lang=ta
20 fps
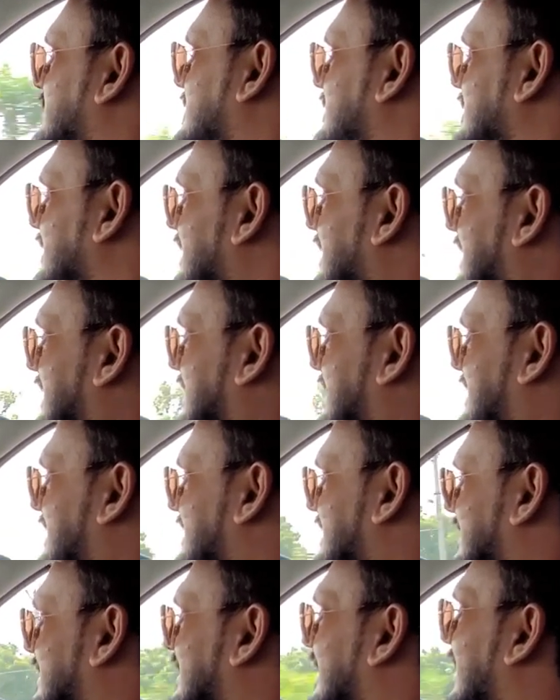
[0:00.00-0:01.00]
வந்து
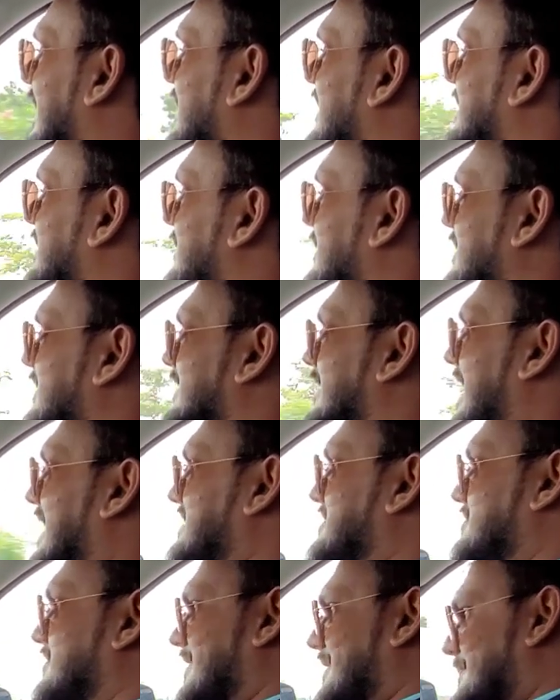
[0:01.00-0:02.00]
இந்த காருக்கு
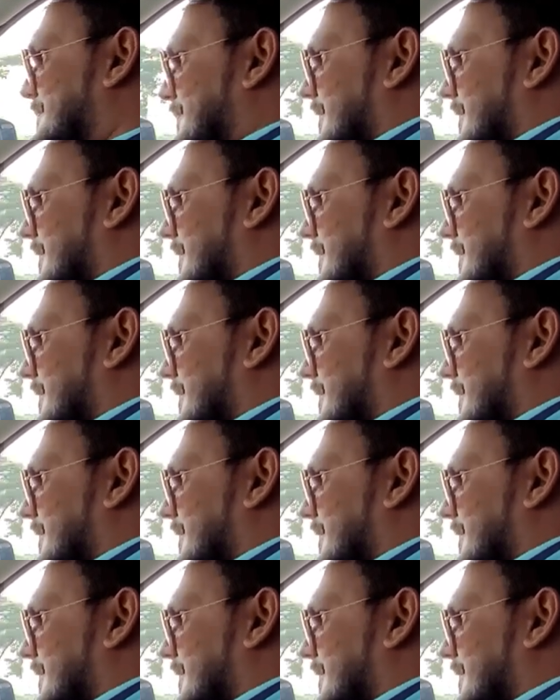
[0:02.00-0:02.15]
ஆக்சுவலி